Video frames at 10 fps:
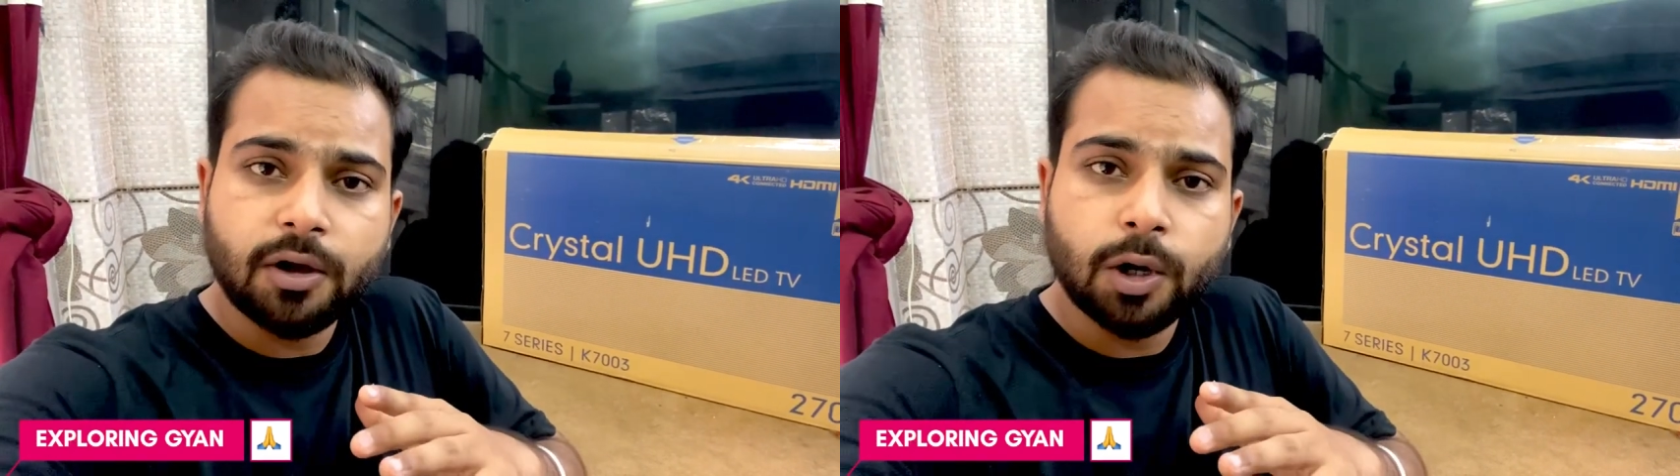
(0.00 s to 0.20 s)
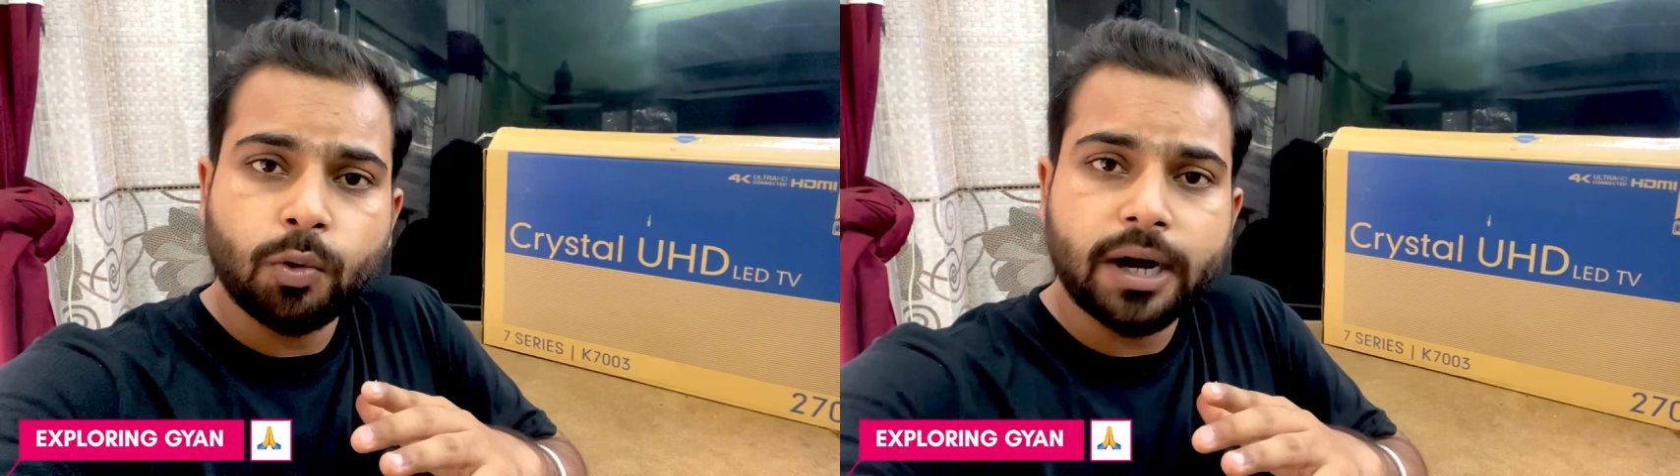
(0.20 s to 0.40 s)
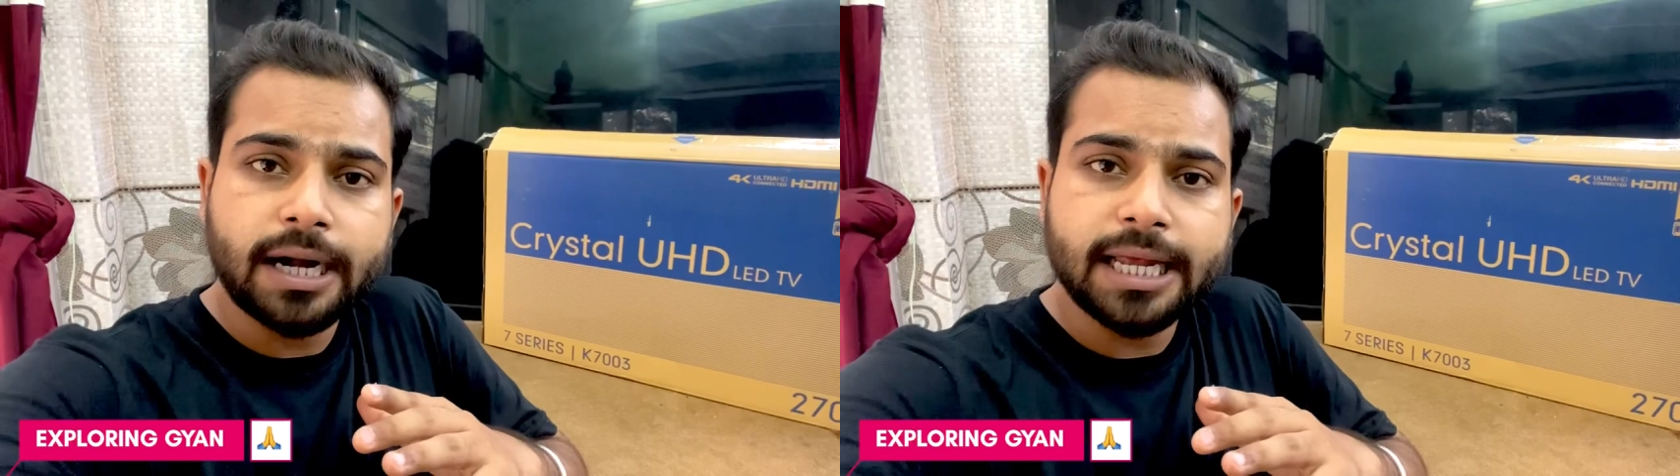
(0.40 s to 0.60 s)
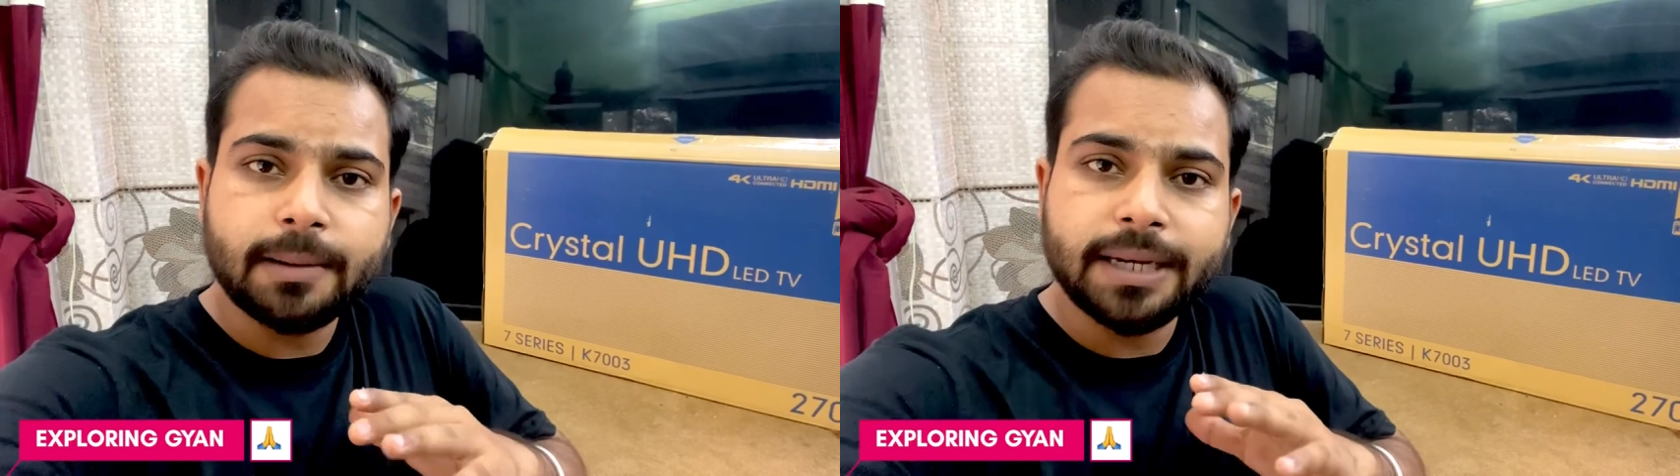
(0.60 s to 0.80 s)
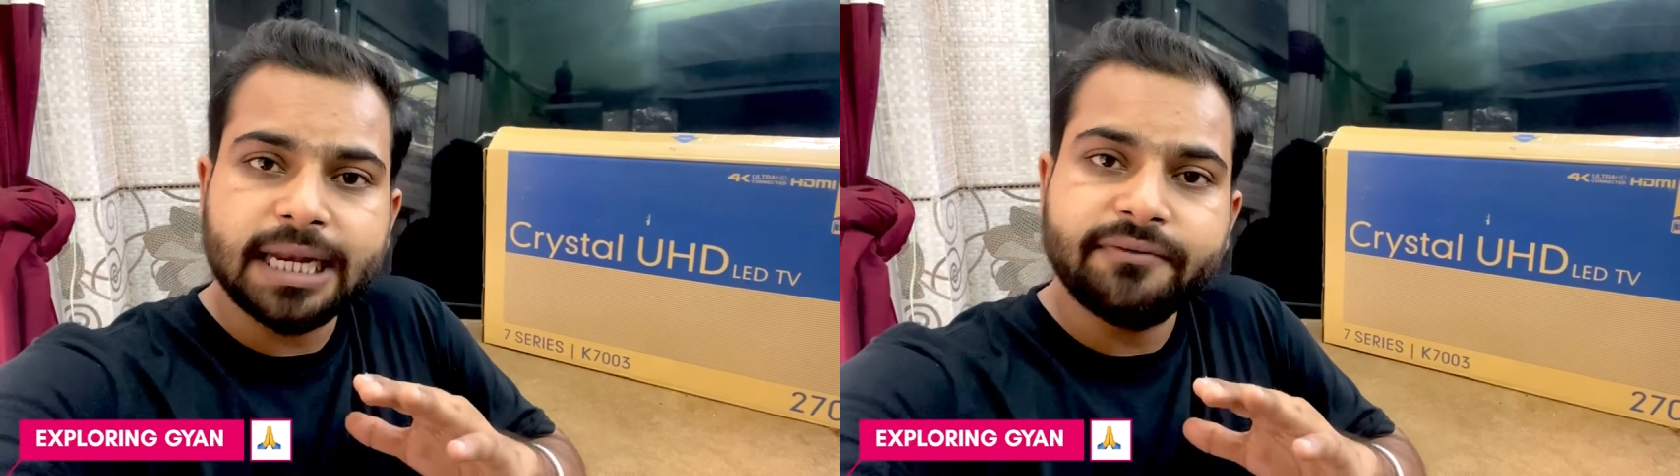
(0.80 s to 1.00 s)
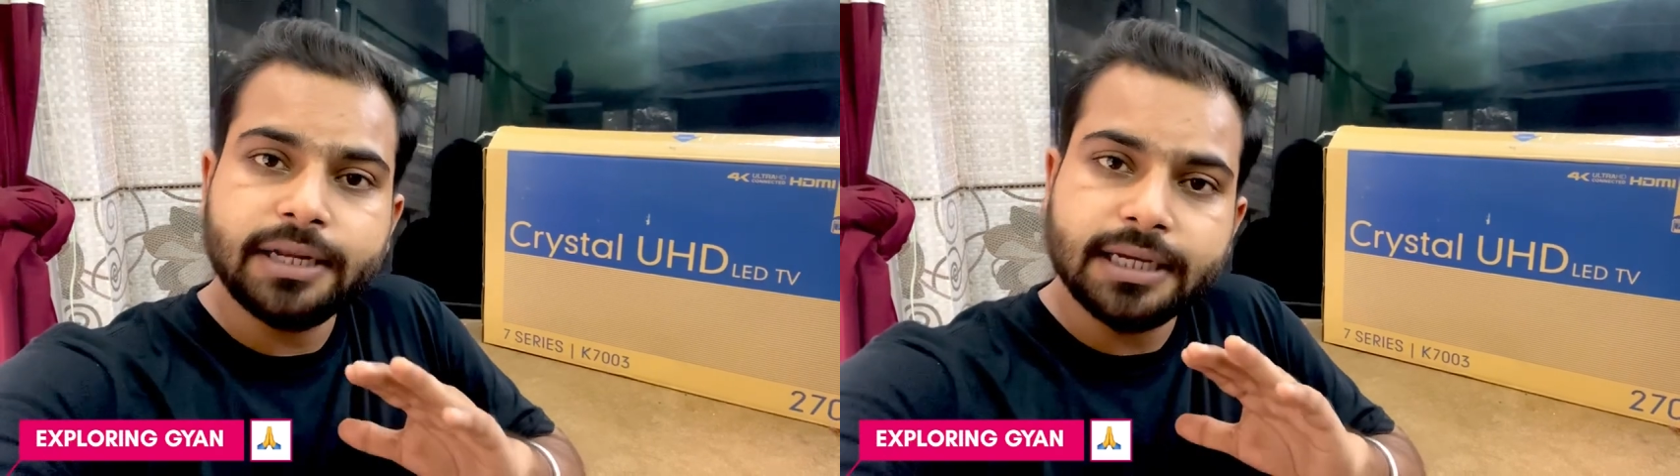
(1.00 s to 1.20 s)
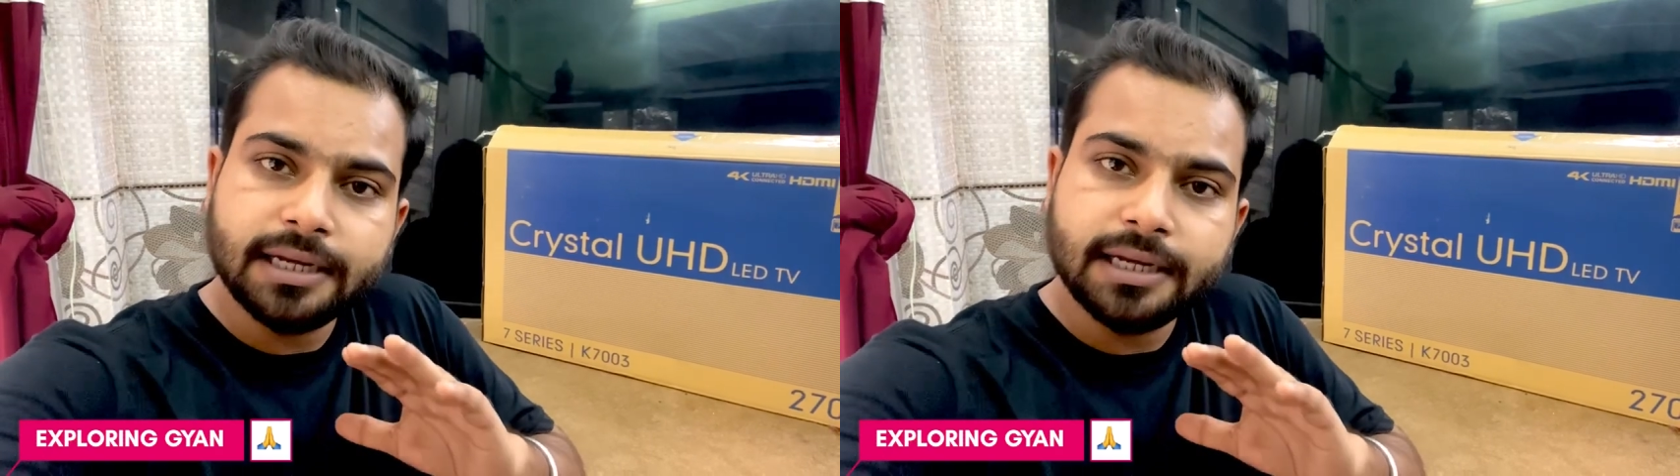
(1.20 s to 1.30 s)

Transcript: ऑल ओवर इंडिया आप डिलीवरी